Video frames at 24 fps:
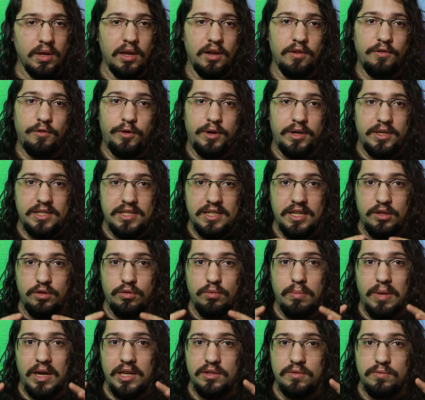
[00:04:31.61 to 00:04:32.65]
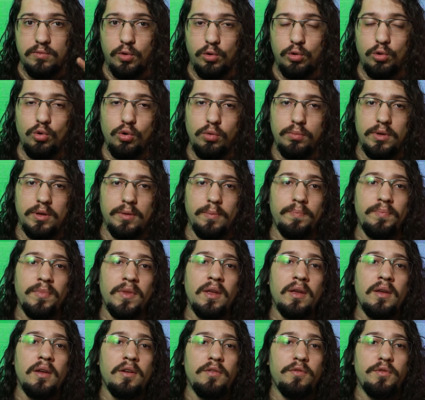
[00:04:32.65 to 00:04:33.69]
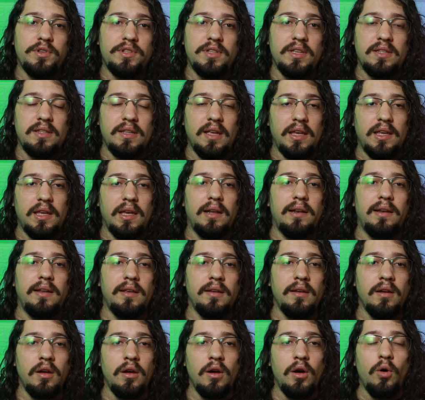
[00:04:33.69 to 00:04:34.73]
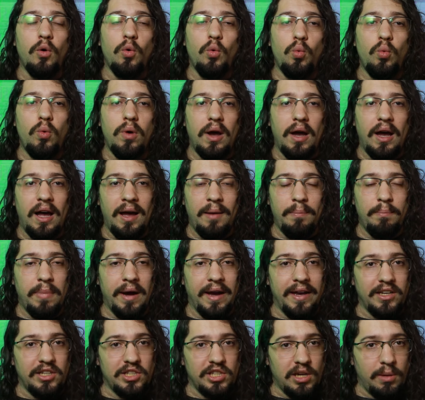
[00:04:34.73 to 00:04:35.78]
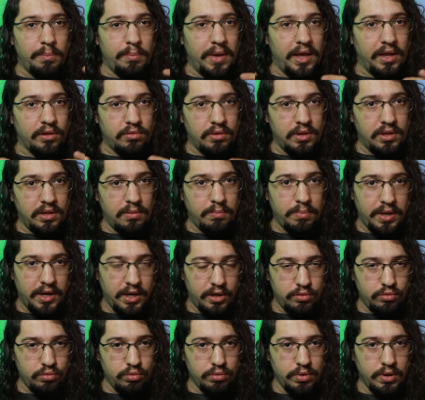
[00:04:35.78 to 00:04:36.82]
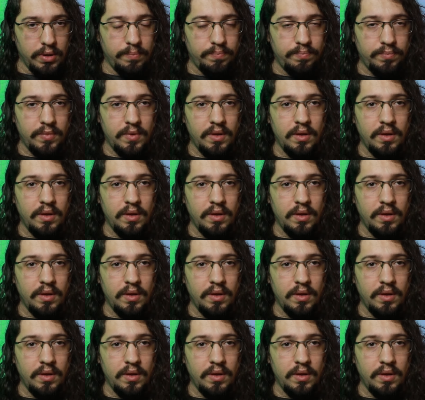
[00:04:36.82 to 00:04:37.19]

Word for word: Ele fornecendo mais volume, você tem ali um abaixamento da temperatura.